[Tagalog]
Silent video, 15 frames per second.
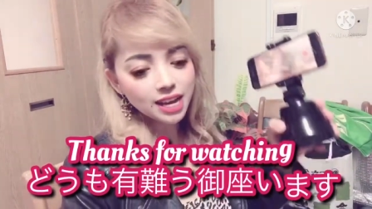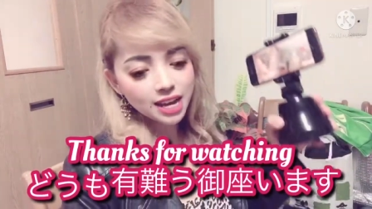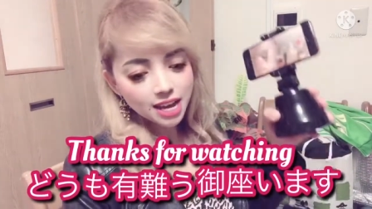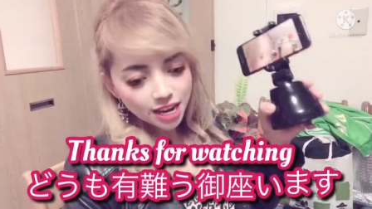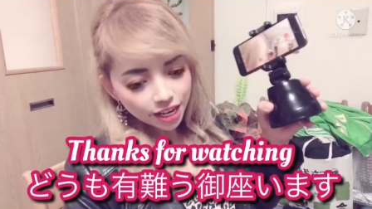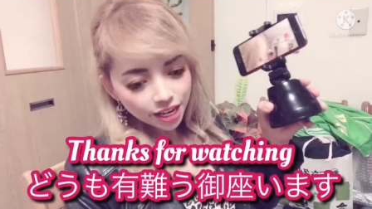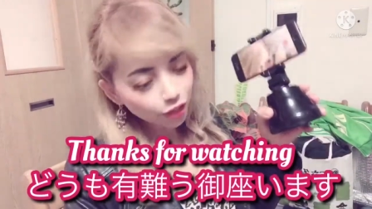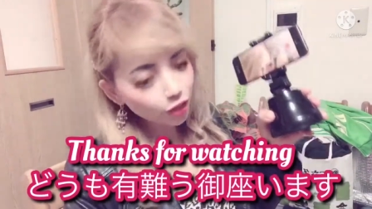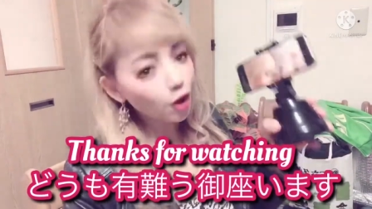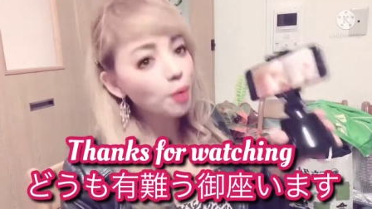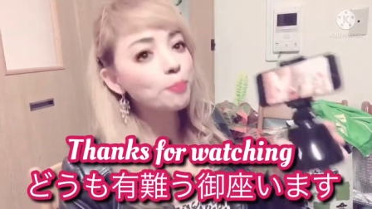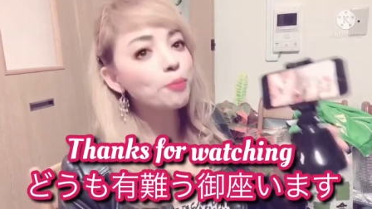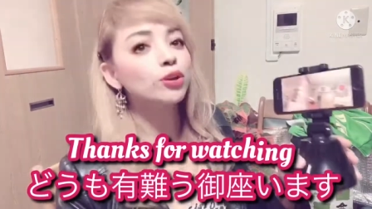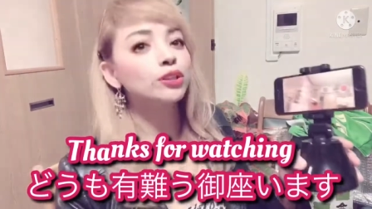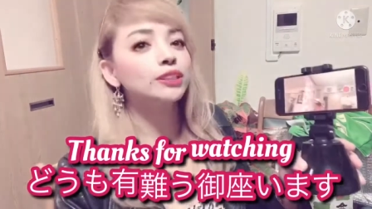
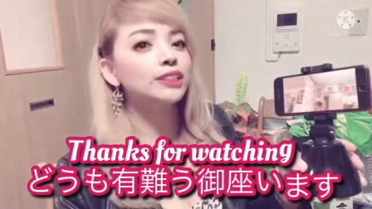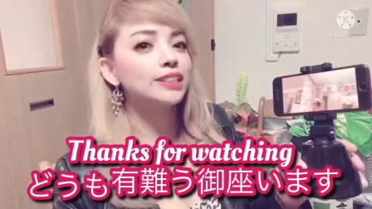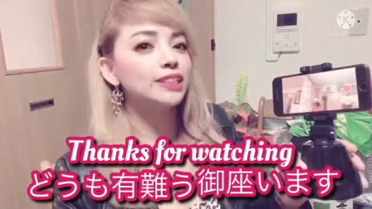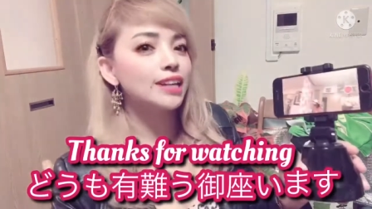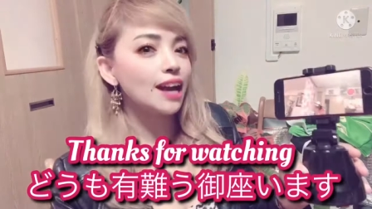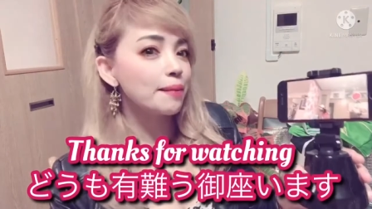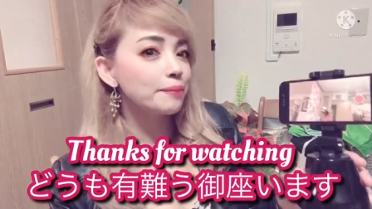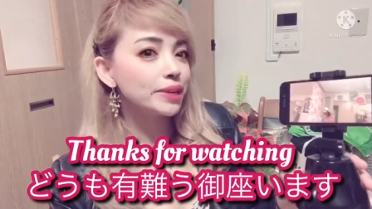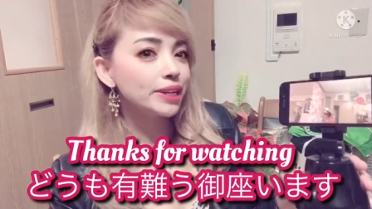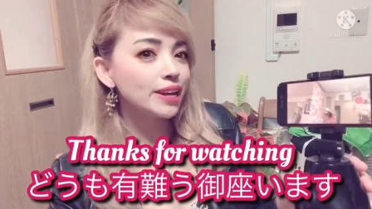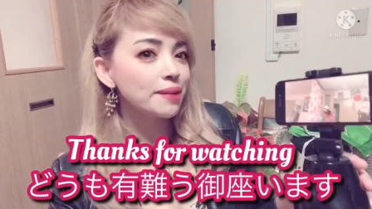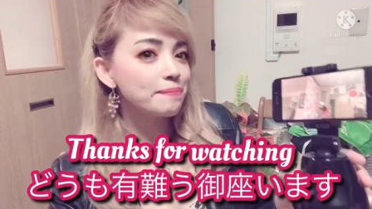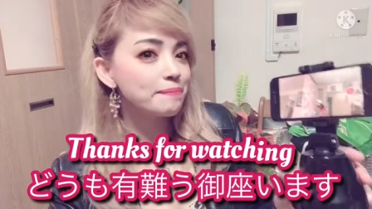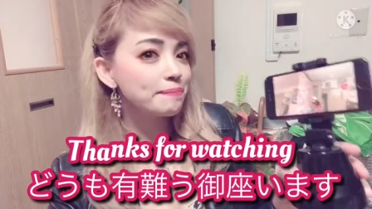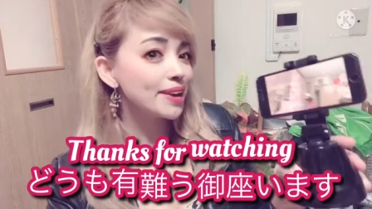Robot
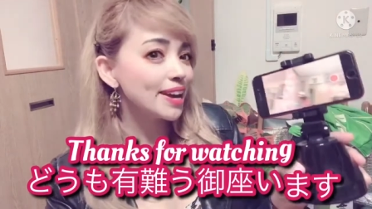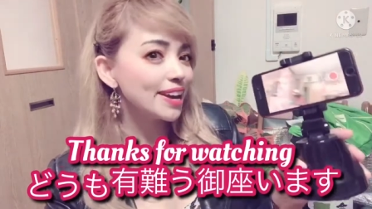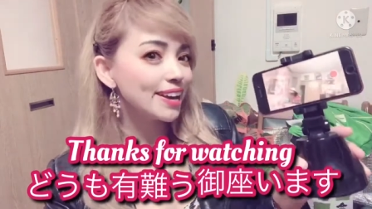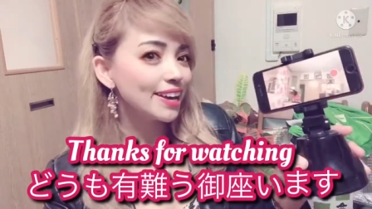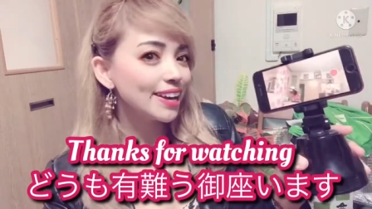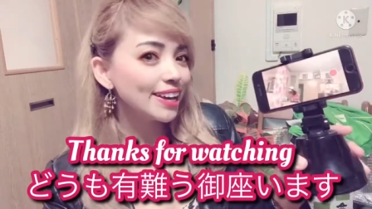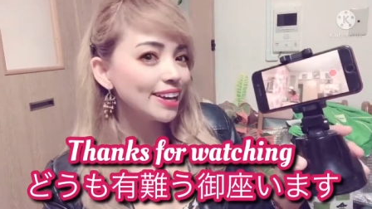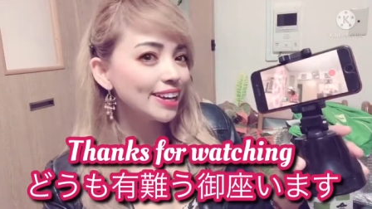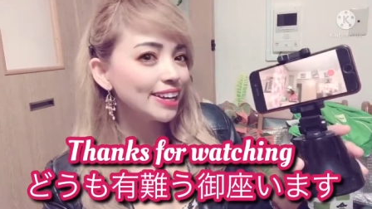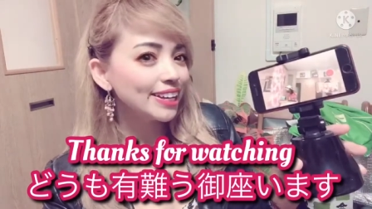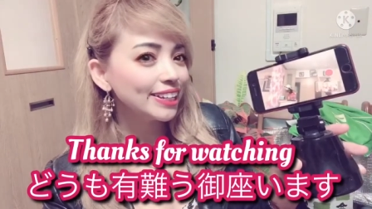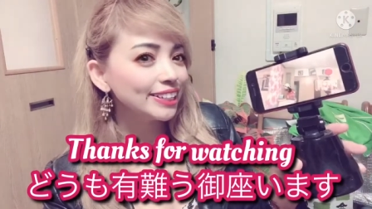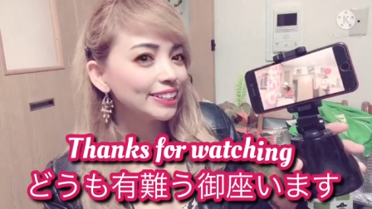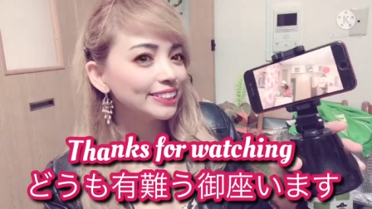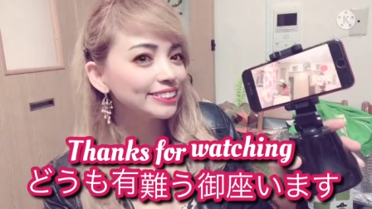
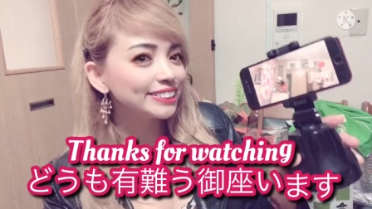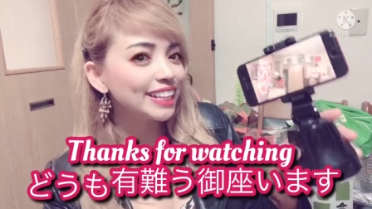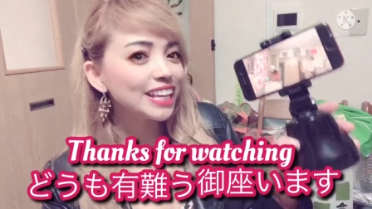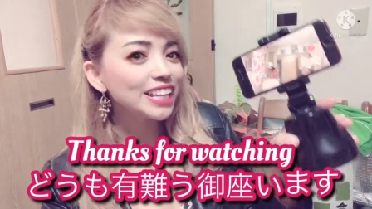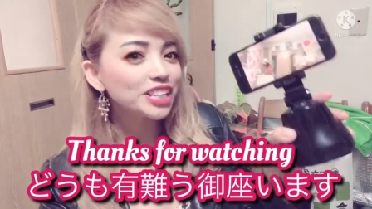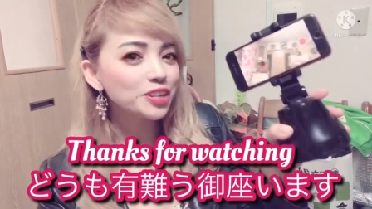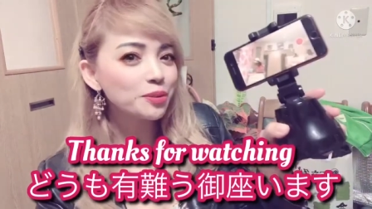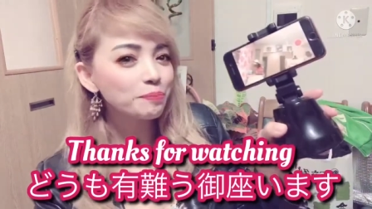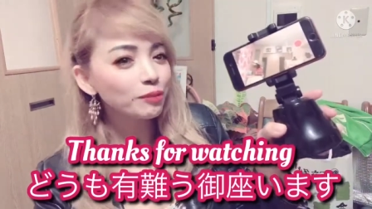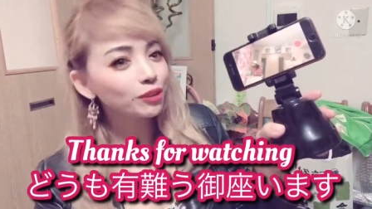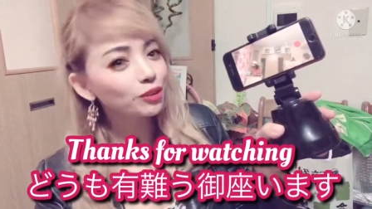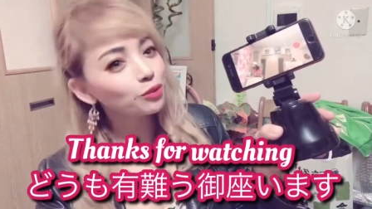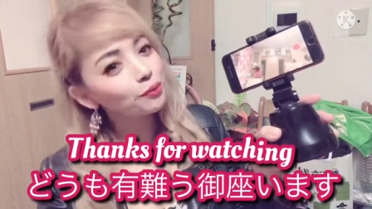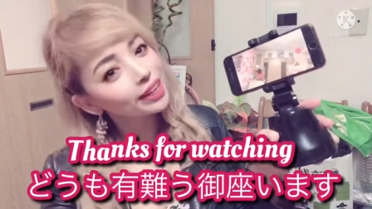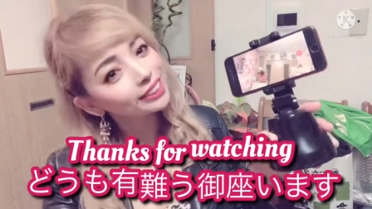Cameraman. Thank you for
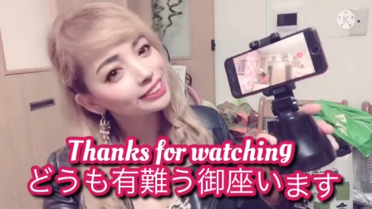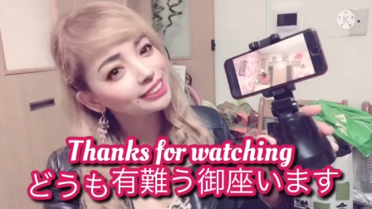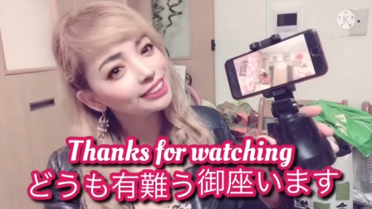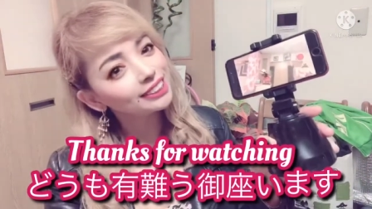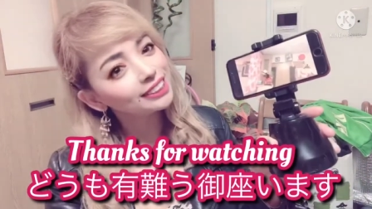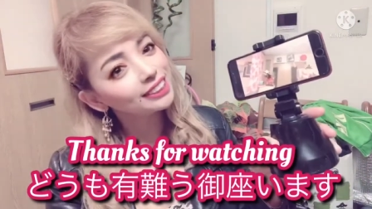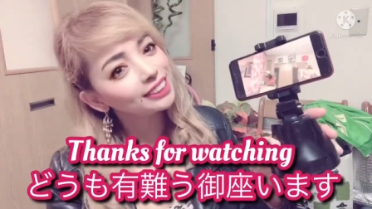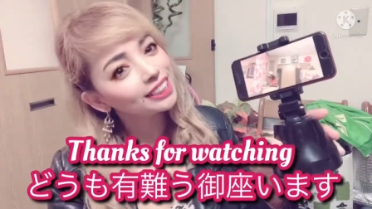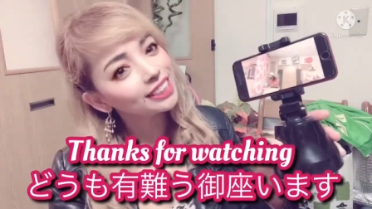watching.